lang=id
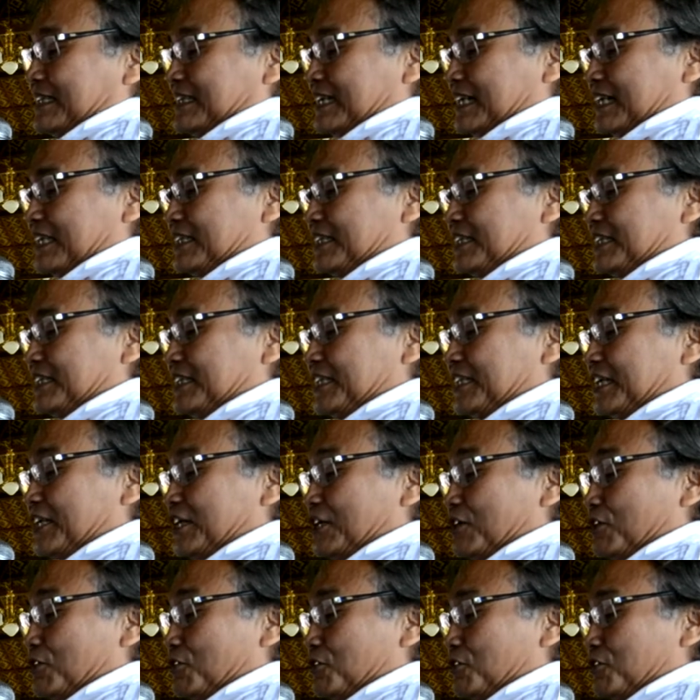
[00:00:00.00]
jadi
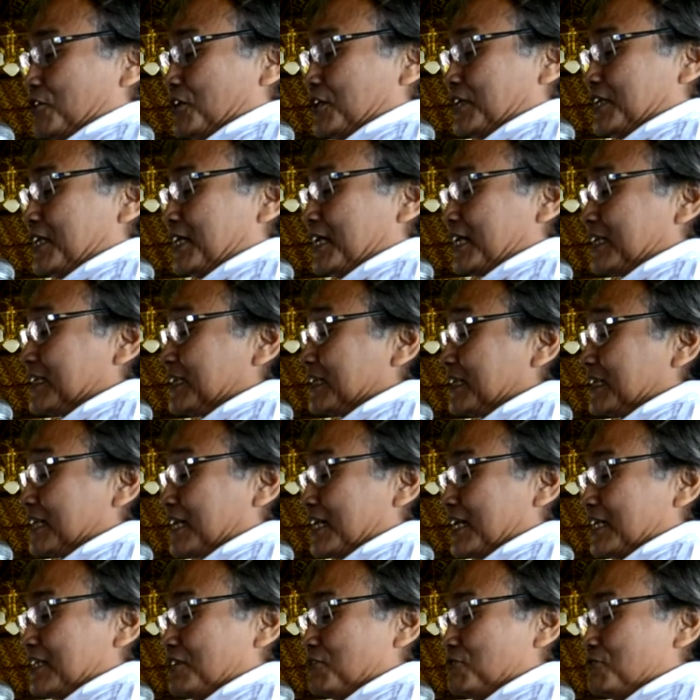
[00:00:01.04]
kondang
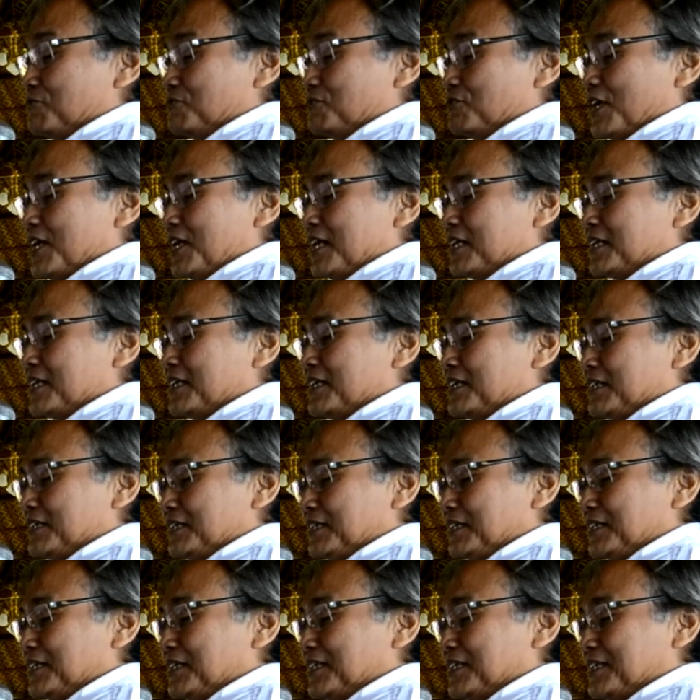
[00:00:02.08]
tekan luar
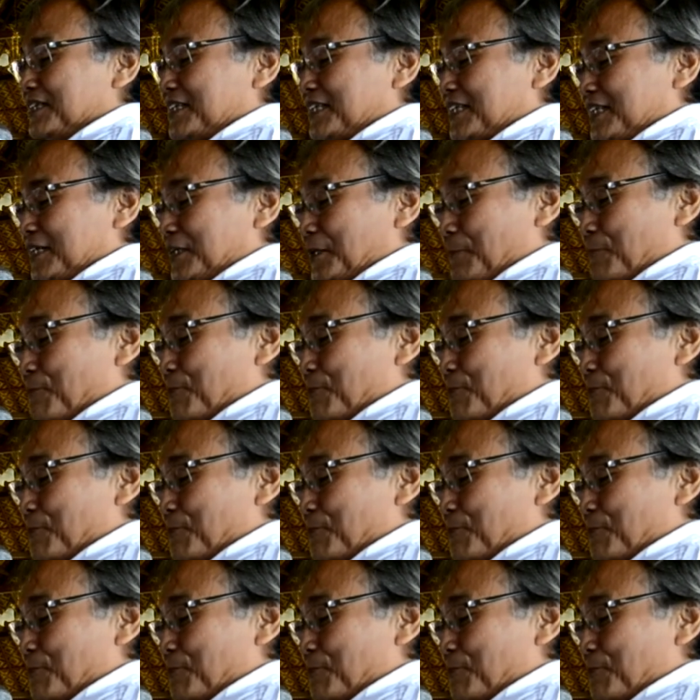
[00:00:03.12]
negeri